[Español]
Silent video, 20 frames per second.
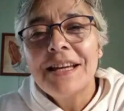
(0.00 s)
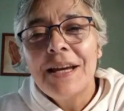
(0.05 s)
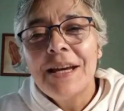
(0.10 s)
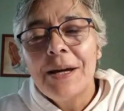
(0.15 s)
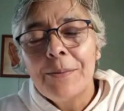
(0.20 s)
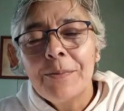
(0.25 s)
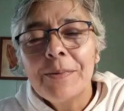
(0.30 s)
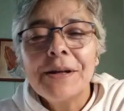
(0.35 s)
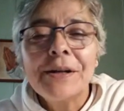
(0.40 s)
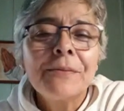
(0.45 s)

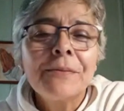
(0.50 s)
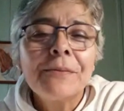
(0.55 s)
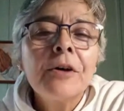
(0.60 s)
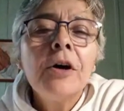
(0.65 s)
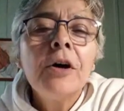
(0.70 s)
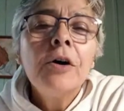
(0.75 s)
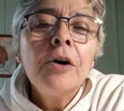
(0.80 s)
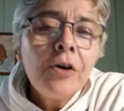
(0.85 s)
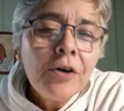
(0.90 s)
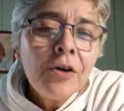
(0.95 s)
Bueno,
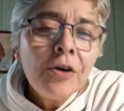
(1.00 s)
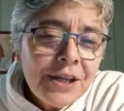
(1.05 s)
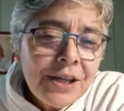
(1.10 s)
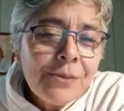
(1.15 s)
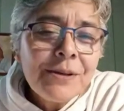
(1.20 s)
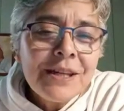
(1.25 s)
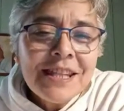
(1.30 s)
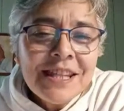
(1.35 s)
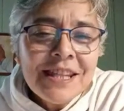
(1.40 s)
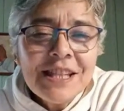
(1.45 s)
Hoy
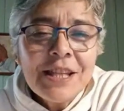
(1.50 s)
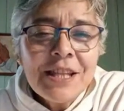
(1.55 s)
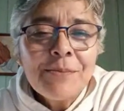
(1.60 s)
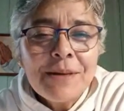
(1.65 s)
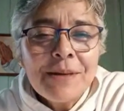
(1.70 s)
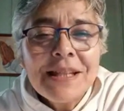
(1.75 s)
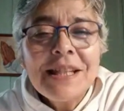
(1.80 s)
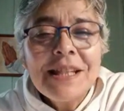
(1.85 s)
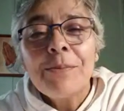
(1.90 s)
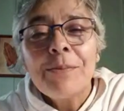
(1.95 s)

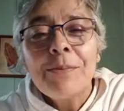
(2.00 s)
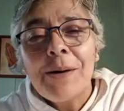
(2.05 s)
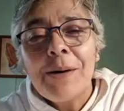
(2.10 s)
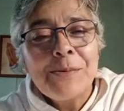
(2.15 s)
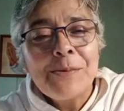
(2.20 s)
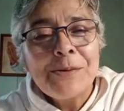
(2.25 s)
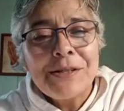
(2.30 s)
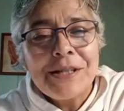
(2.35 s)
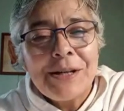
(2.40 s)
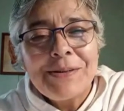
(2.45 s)
evidentemente
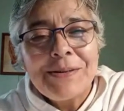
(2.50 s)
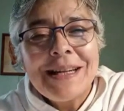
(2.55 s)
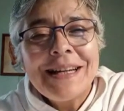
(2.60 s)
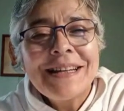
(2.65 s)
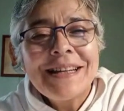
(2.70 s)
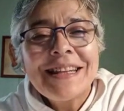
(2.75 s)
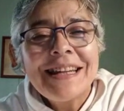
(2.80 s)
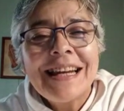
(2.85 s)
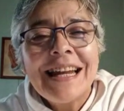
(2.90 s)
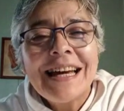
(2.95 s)
vamos a hablar
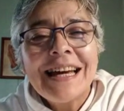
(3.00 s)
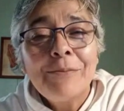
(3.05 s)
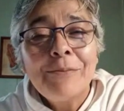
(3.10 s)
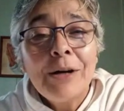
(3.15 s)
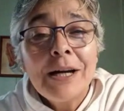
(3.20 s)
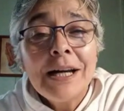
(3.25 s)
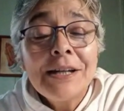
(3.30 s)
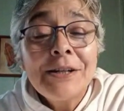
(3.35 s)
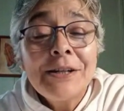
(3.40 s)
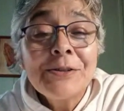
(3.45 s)
de las
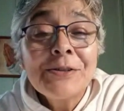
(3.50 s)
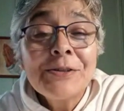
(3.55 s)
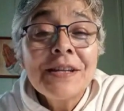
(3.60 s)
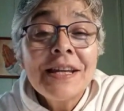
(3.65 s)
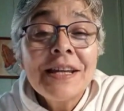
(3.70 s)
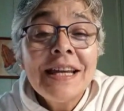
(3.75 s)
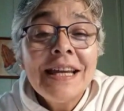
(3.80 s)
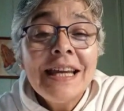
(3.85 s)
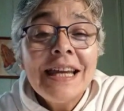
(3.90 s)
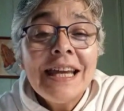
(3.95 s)
manos,
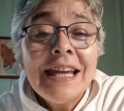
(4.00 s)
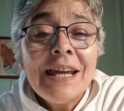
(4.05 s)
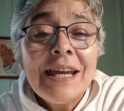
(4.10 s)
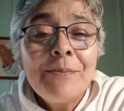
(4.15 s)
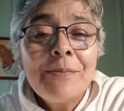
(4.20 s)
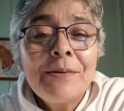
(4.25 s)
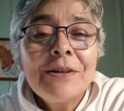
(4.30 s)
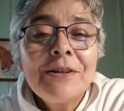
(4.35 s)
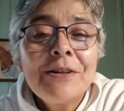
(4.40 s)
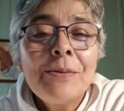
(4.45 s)
eh,
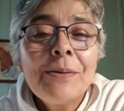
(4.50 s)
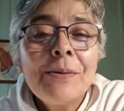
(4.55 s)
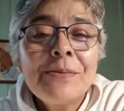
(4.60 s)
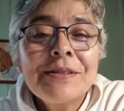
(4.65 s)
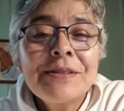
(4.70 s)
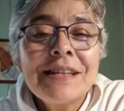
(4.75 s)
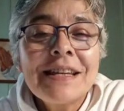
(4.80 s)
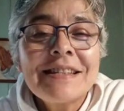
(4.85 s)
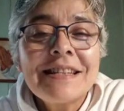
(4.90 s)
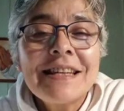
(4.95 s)
pero lo vamos
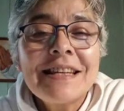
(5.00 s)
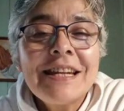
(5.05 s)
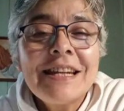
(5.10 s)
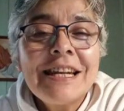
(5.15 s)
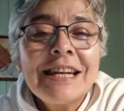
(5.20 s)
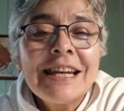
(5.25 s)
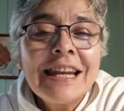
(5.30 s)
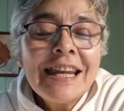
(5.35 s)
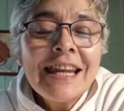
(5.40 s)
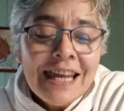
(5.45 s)
a hacer
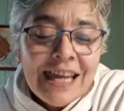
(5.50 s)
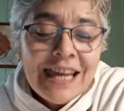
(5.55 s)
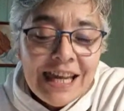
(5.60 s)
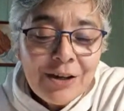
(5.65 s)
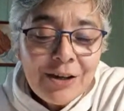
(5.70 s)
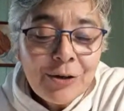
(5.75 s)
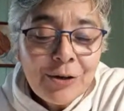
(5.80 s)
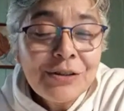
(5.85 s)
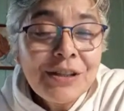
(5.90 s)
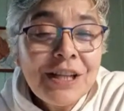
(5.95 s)
en, en
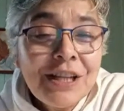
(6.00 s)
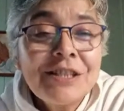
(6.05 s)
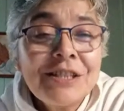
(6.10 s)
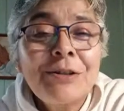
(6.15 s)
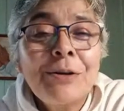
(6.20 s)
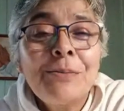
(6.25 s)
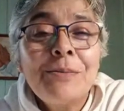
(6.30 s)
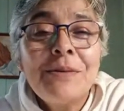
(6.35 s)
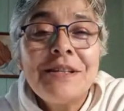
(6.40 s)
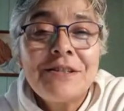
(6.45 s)
contexto
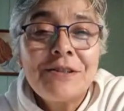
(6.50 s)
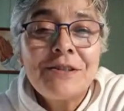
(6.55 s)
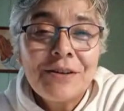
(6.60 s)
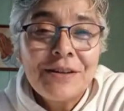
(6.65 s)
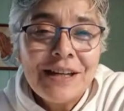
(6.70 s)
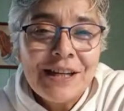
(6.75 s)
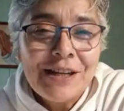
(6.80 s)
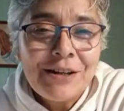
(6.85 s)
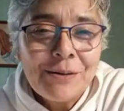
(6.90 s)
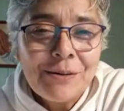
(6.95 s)

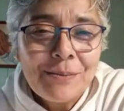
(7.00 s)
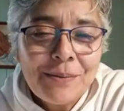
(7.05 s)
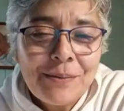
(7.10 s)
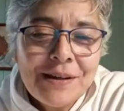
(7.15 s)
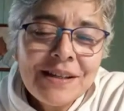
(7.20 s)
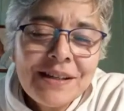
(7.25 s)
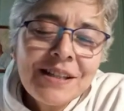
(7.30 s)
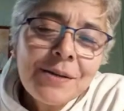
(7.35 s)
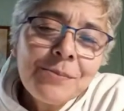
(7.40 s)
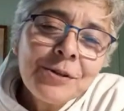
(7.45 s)
misionero, porque
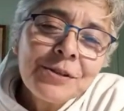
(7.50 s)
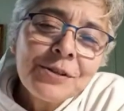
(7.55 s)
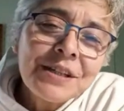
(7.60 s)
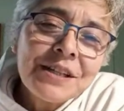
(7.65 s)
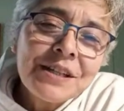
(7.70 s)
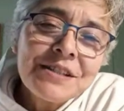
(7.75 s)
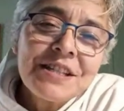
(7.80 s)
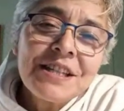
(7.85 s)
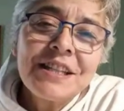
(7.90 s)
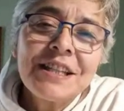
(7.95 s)
estamos
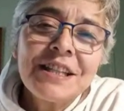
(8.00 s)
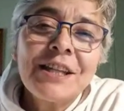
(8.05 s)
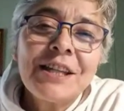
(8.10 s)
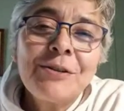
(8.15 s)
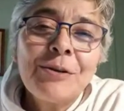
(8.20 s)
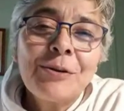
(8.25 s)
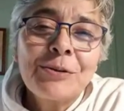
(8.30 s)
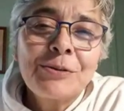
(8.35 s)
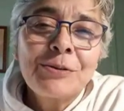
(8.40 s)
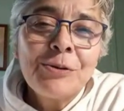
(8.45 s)
transitando
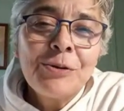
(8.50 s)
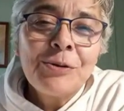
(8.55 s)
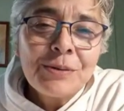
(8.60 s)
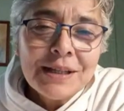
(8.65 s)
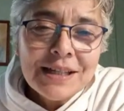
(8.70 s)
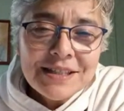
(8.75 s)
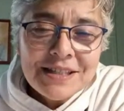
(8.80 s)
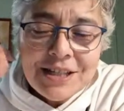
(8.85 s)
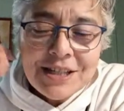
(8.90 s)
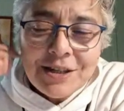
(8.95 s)
octubre,
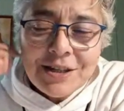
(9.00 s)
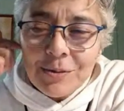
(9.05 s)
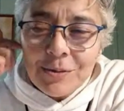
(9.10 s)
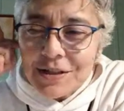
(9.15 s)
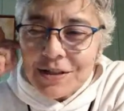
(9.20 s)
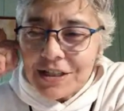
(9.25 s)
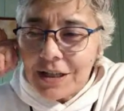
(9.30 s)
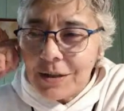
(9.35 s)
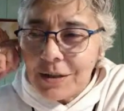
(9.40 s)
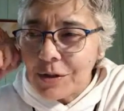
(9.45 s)
así como
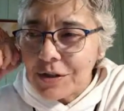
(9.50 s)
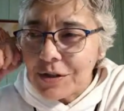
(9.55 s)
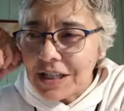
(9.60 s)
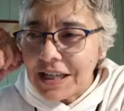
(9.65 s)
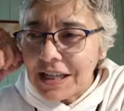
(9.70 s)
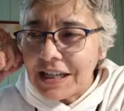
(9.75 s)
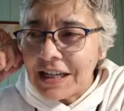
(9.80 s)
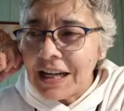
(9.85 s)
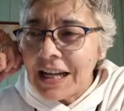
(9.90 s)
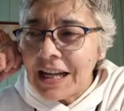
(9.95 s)
hicimos
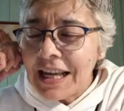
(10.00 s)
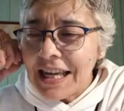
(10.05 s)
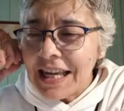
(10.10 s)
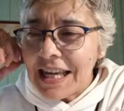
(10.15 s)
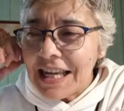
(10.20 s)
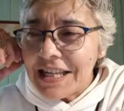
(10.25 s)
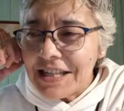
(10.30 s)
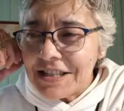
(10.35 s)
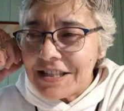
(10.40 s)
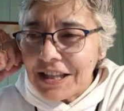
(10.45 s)
en,
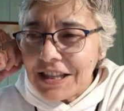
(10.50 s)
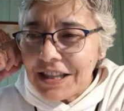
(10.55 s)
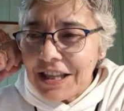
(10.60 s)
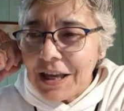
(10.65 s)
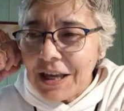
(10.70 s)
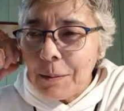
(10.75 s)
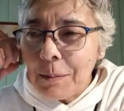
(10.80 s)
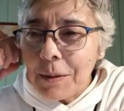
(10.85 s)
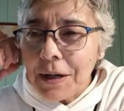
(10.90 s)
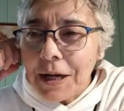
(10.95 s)
en
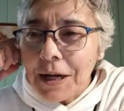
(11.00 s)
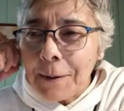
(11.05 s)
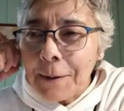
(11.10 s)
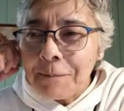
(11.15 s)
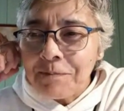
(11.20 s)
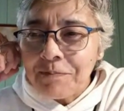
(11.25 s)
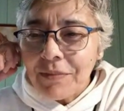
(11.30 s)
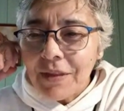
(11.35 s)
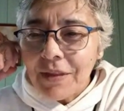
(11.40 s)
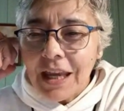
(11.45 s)
septiembre
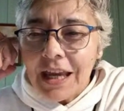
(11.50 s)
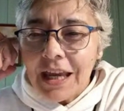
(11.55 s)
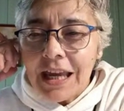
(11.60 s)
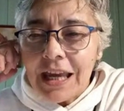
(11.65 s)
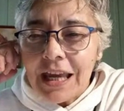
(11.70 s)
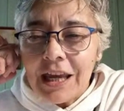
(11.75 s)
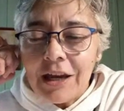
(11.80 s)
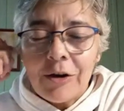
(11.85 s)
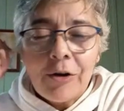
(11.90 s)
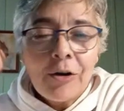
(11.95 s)

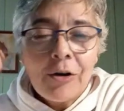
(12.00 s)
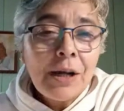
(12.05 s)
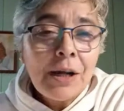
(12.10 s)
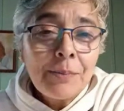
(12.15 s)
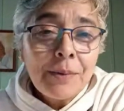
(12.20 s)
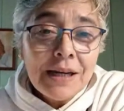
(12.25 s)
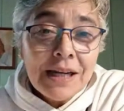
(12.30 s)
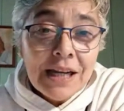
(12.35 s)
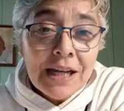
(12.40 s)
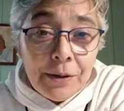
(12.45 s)
eh, con la
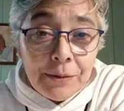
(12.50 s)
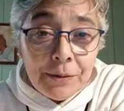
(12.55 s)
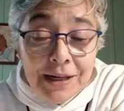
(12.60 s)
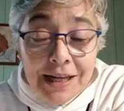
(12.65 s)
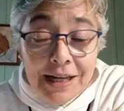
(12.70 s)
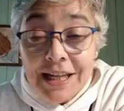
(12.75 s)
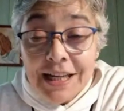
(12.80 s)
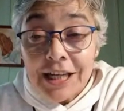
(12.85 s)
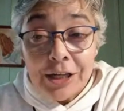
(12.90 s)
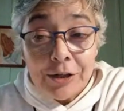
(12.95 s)
palabra,
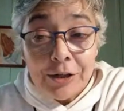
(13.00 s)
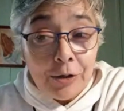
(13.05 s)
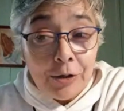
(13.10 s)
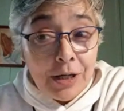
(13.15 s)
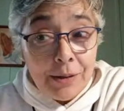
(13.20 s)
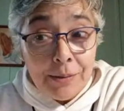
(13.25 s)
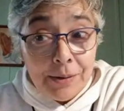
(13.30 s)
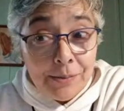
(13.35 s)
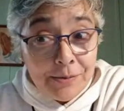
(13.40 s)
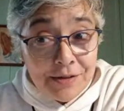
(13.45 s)
que no la
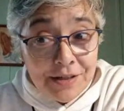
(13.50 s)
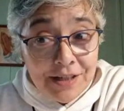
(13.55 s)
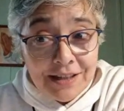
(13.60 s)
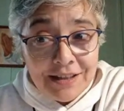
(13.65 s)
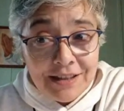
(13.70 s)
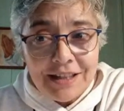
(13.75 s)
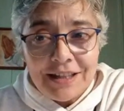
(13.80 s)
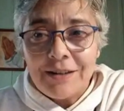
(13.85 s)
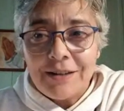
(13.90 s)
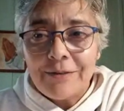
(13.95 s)
vamos a
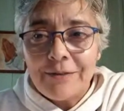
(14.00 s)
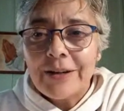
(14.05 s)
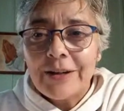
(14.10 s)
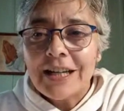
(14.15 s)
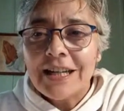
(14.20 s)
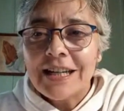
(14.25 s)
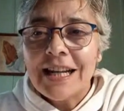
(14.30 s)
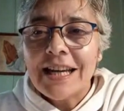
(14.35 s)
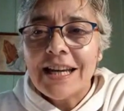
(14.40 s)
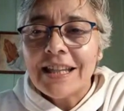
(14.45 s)
tener para
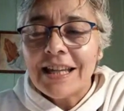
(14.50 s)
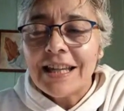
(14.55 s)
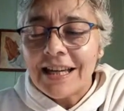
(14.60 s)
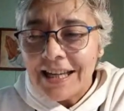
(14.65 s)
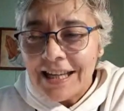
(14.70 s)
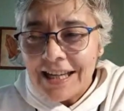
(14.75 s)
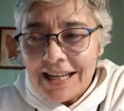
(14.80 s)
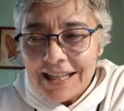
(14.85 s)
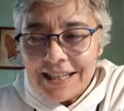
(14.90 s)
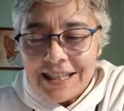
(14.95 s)
nada
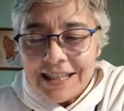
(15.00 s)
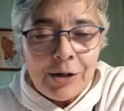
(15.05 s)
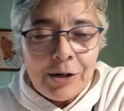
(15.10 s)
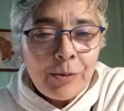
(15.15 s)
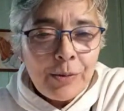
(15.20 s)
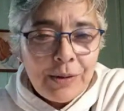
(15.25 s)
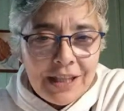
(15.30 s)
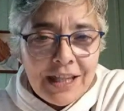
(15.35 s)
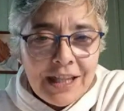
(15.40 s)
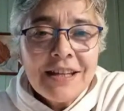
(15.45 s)

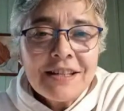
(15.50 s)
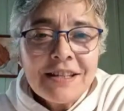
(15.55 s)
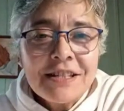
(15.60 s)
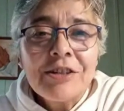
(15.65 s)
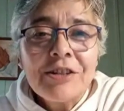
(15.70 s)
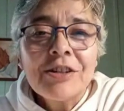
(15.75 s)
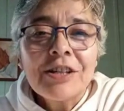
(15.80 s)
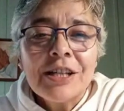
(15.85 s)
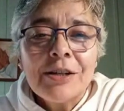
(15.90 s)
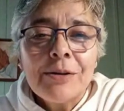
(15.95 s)
descuidada,
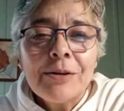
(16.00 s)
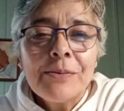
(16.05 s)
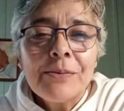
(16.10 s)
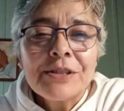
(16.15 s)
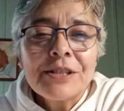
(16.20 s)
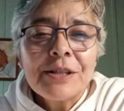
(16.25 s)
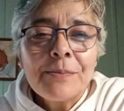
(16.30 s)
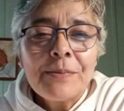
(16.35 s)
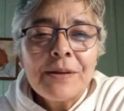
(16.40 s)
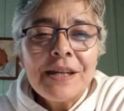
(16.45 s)
sino que le vamos
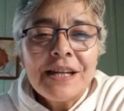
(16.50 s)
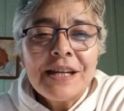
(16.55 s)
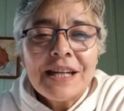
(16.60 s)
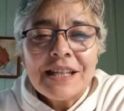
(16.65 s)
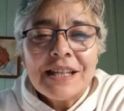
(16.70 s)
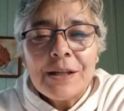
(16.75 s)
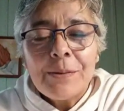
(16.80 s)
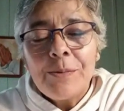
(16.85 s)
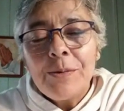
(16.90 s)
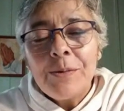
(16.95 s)
a pedir que
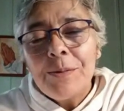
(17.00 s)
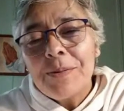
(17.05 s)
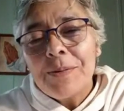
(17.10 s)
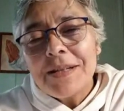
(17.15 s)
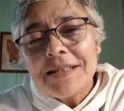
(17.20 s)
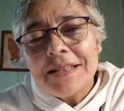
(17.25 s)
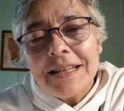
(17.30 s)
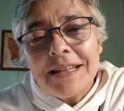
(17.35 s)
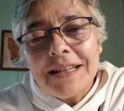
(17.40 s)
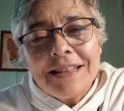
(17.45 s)
esté muy
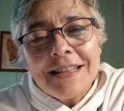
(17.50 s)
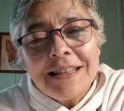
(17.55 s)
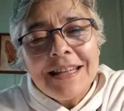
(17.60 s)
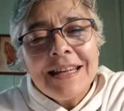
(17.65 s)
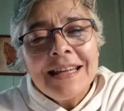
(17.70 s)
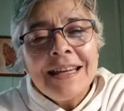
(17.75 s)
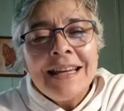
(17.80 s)
presente.